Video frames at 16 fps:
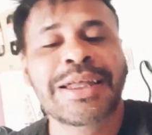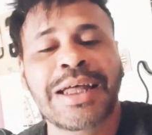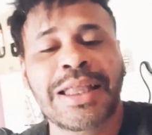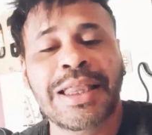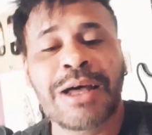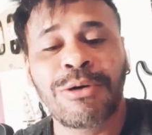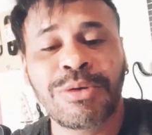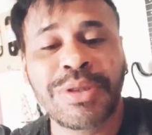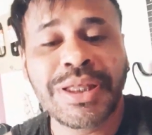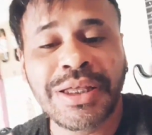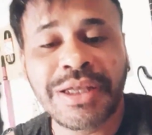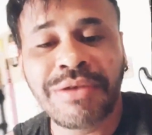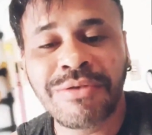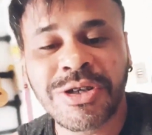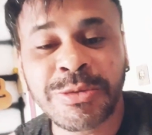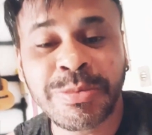na UTI de
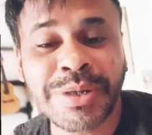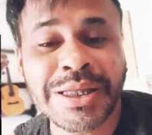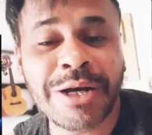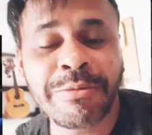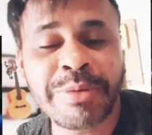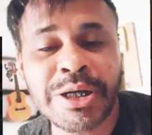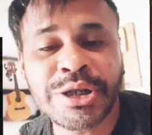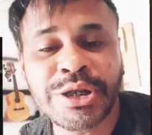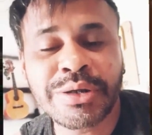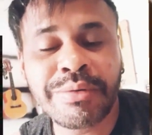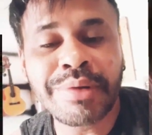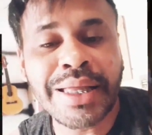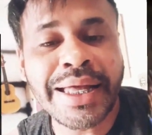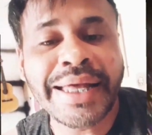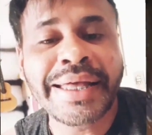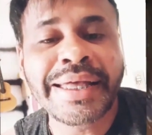um hospital
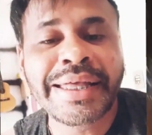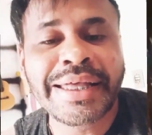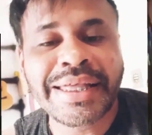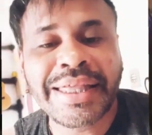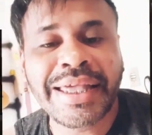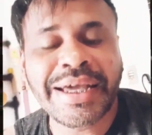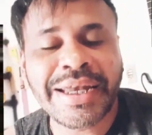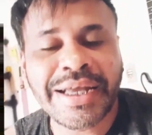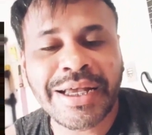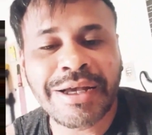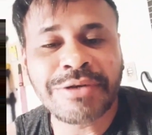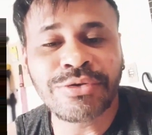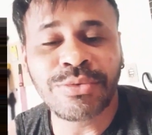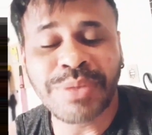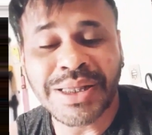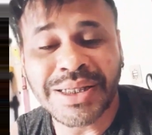particular em Aracaju,
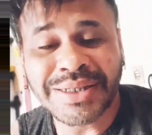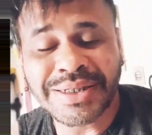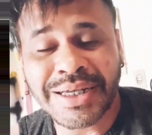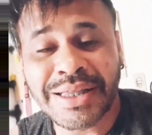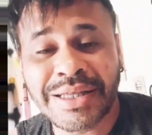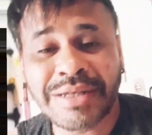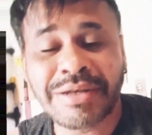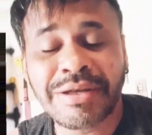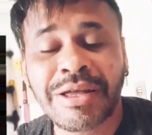beleza, galera?